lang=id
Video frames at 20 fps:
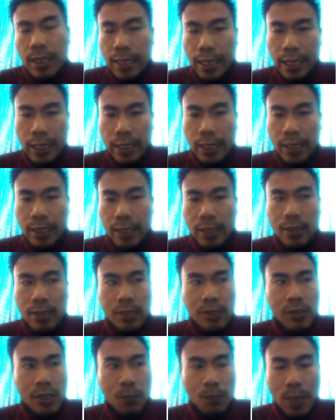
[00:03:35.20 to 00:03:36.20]
Kain ini
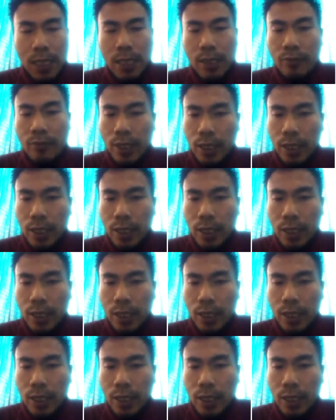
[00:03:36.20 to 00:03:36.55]
tersimpan di